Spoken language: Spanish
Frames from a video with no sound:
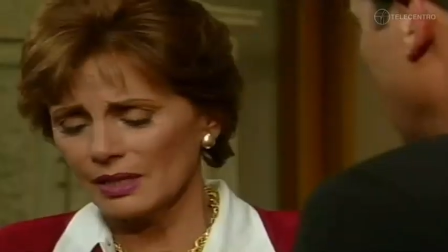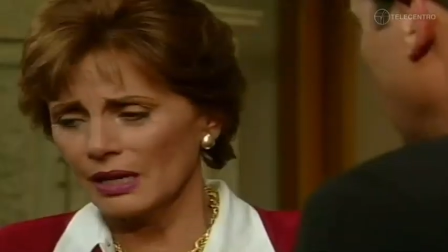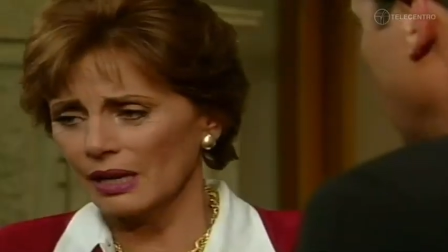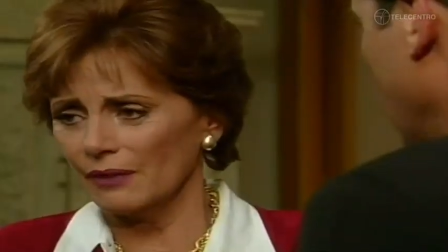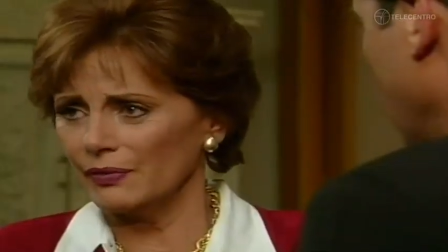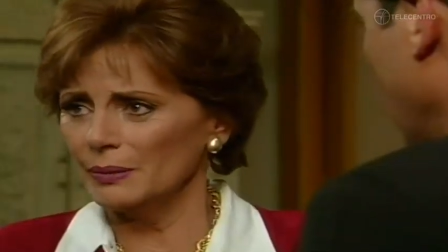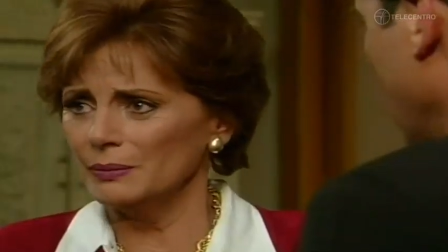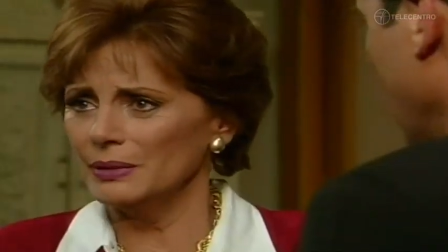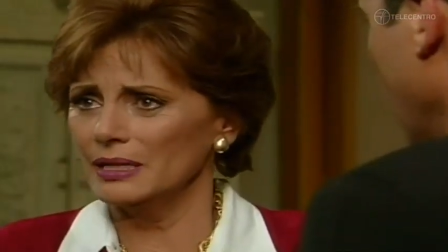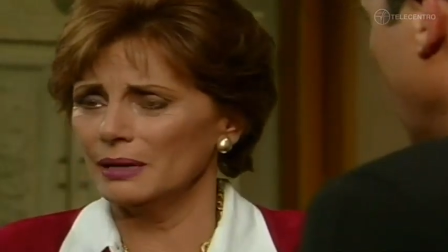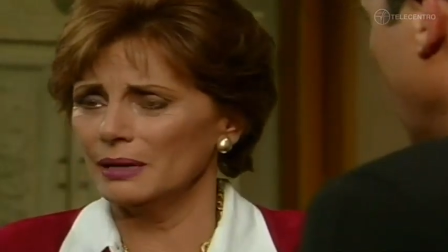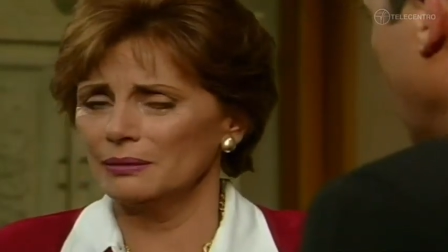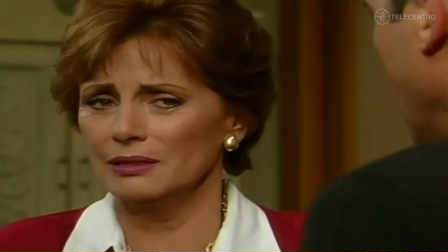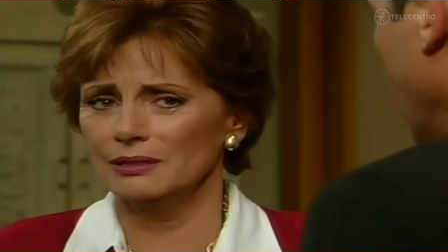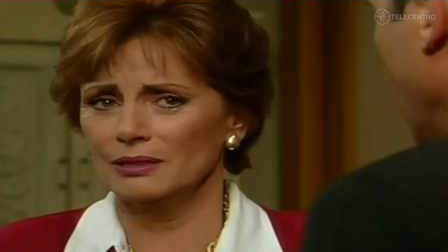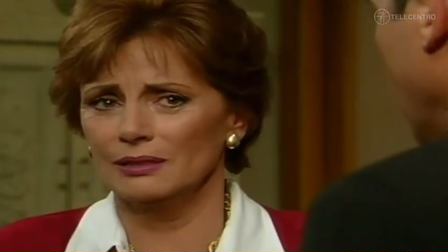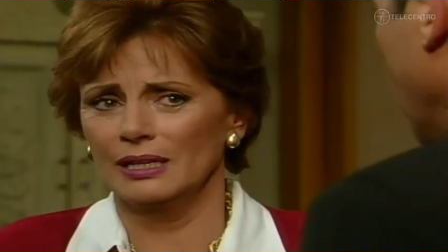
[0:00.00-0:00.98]
La familia
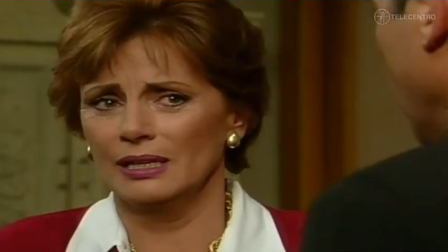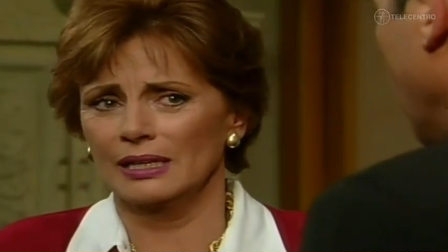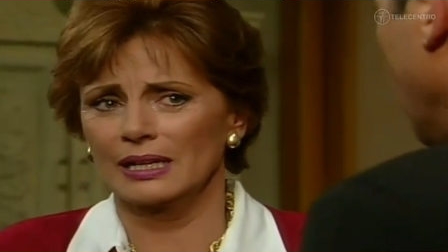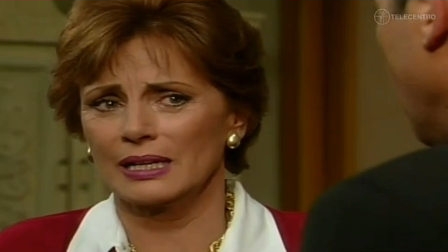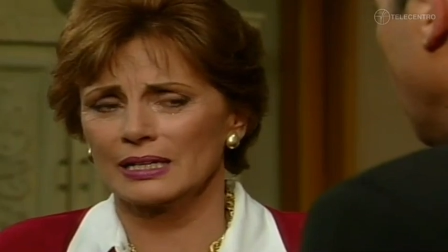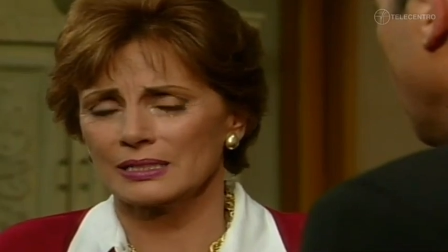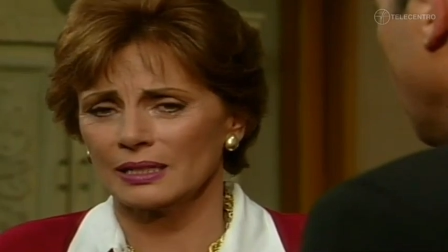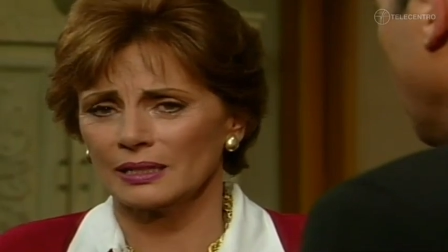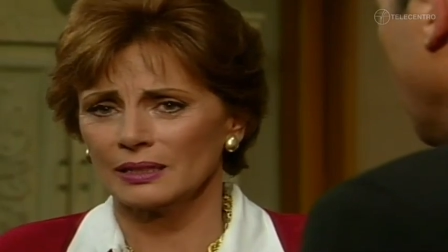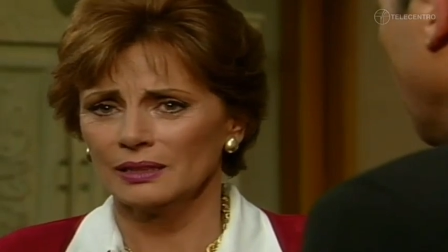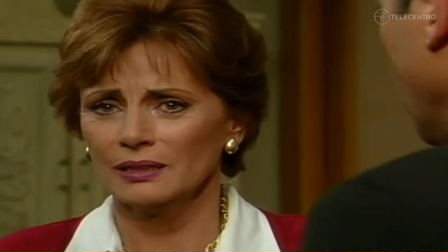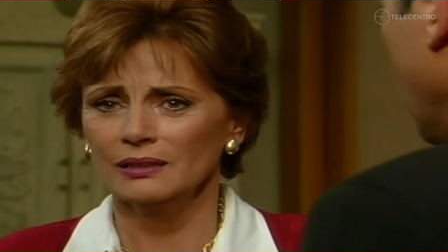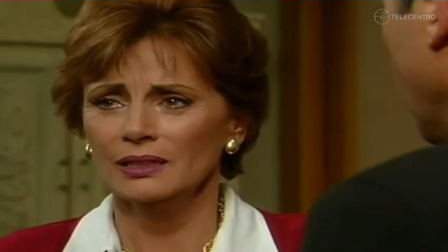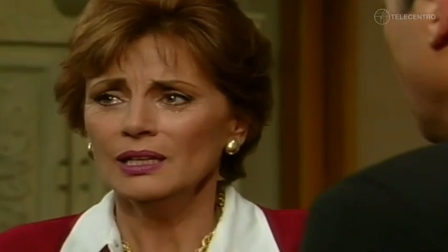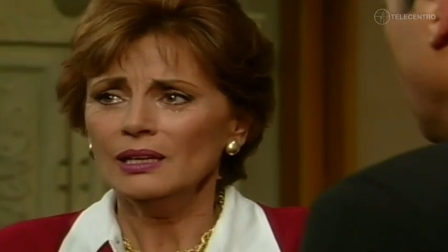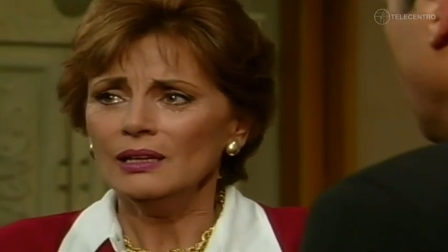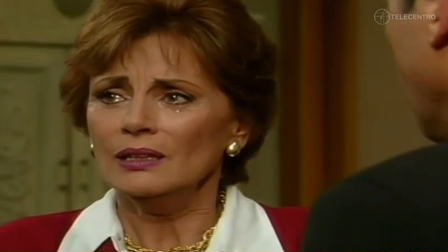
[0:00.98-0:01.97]
vendió la casa
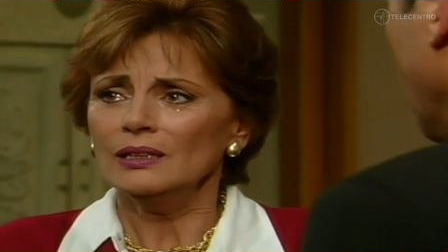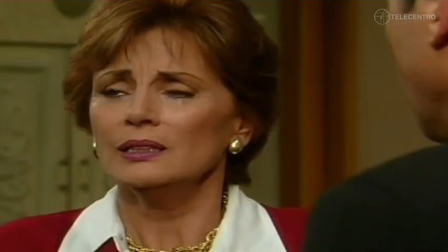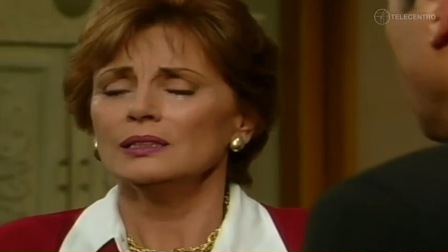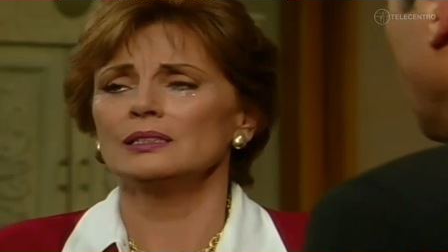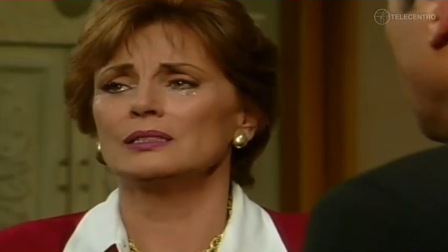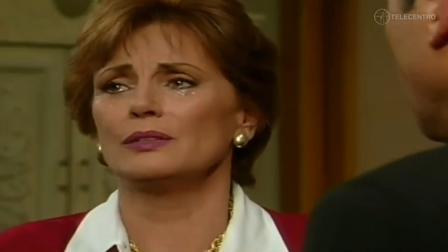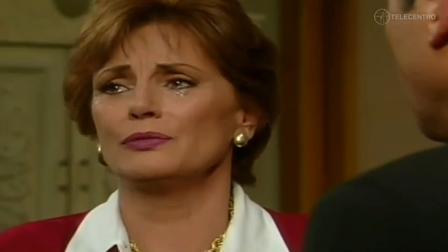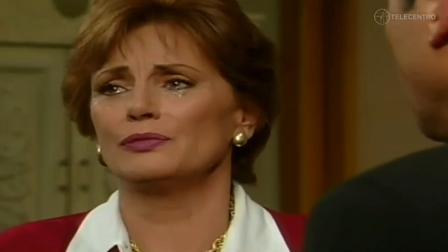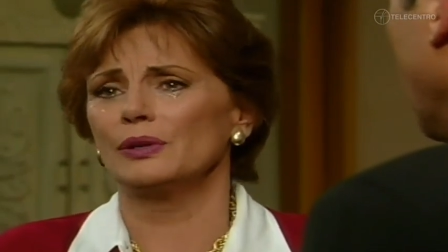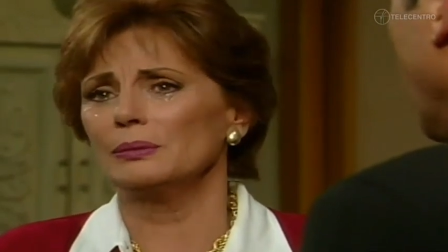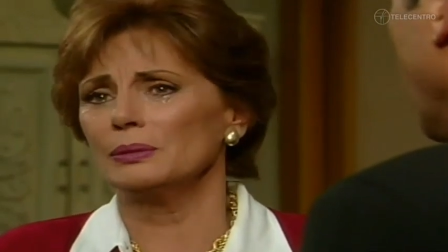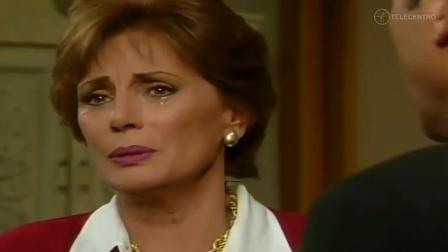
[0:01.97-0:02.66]
y se fue a